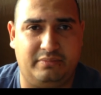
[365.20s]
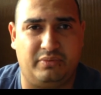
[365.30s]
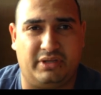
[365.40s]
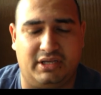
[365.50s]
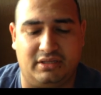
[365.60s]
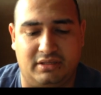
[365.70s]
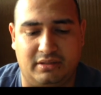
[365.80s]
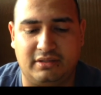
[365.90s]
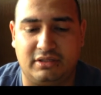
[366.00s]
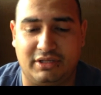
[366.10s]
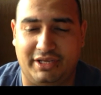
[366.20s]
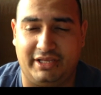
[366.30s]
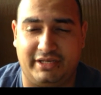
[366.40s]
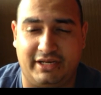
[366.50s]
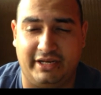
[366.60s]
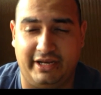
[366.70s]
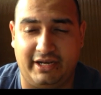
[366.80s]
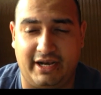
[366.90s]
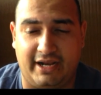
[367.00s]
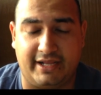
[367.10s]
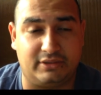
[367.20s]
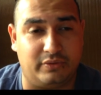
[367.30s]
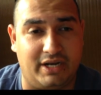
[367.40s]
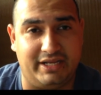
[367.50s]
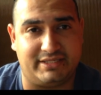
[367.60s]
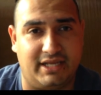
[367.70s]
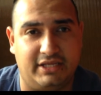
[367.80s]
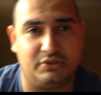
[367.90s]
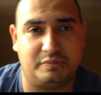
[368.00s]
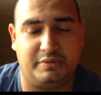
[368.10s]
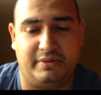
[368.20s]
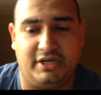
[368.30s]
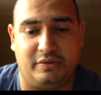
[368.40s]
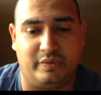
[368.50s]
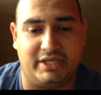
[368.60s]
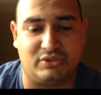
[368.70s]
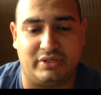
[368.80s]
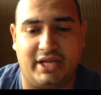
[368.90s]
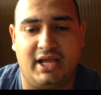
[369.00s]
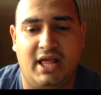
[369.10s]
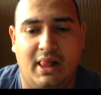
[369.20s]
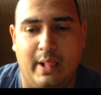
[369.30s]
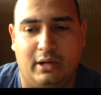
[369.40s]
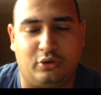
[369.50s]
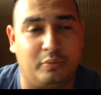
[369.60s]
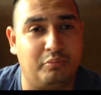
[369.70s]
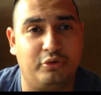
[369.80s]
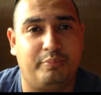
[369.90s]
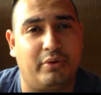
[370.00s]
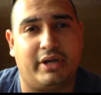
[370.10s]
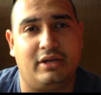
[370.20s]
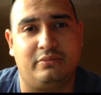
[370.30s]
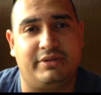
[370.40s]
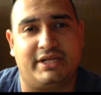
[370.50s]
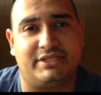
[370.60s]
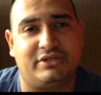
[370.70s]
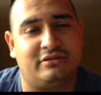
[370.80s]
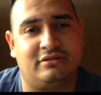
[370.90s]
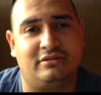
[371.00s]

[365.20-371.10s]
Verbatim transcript: porque en, la naturaleza ellos viven en una zona con muy poca iluminación,